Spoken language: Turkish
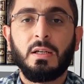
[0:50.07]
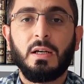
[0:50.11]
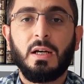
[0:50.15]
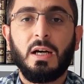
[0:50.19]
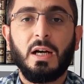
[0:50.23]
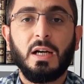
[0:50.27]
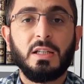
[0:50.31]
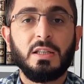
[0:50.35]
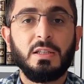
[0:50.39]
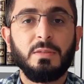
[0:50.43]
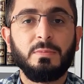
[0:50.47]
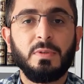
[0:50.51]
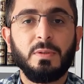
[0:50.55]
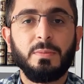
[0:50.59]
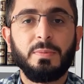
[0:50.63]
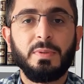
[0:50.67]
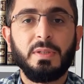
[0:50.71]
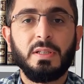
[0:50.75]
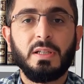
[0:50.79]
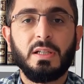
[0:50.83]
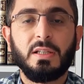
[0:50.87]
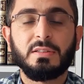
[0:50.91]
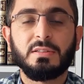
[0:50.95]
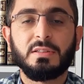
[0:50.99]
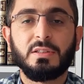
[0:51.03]
Aklıma bir
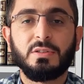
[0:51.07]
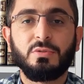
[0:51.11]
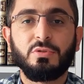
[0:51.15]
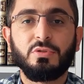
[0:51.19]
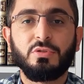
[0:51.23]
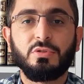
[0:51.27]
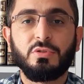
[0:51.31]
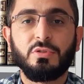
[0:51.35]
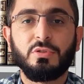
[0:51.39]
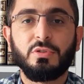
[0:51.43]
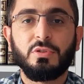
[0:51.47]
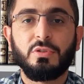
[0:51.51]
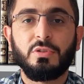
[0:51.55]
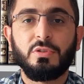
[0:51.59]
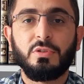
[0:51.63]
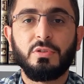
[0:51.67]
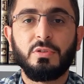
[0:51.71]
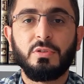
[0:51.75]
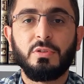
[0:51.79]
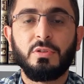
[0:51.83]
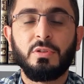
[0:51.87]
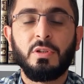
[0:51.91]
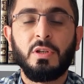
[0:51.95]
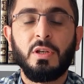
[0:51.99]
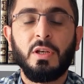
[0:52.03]
anda düştü.
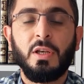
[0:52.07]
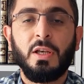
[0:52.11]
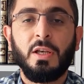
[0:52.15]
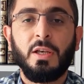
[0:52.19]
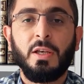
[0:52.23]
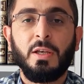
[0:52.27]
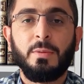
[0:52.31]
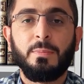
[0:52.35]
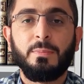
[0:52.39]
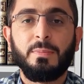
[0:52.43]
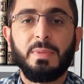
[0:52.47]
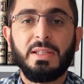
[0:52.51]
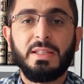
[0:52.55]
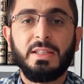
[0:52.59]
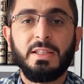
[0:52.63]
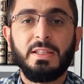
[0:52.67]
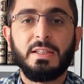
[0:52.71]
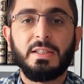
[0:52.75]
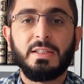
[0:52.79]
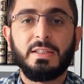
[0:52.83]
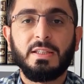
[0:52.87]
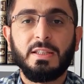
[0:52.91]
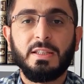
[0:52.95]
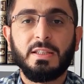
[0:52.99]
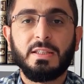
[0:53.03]

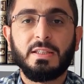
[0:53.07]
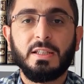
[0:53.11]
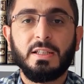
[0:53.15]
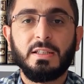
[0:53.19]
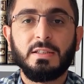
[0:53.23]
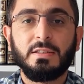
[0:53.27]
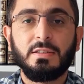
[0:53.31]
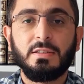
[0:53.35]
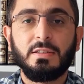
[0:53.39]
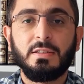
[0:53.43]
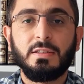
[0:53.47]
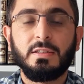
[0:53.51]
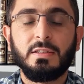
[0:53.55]
Medine'deyken